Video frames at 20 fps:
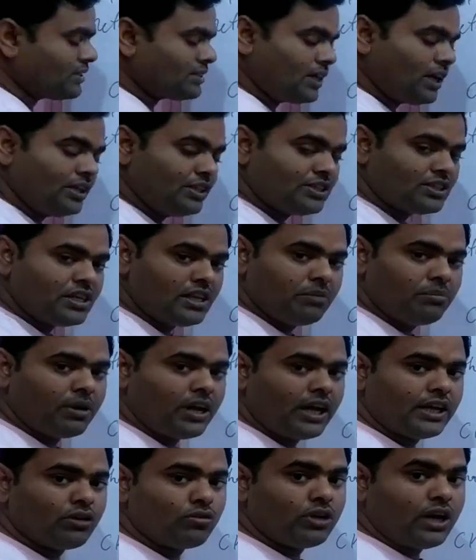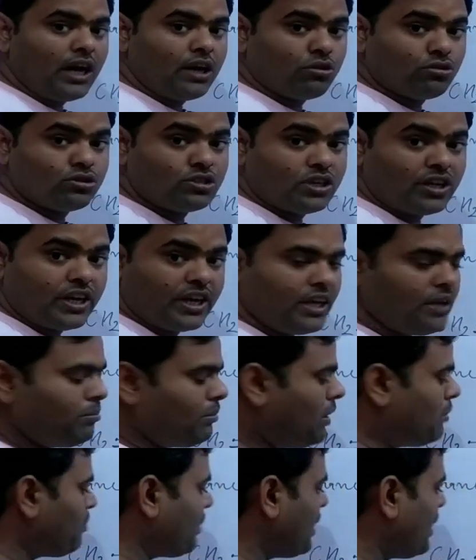ऐसा इसलिए बना क्योंकि हाइड्रोजन नहीं
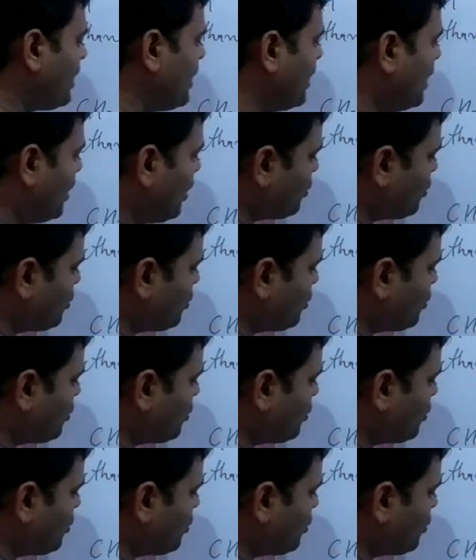मिल पाया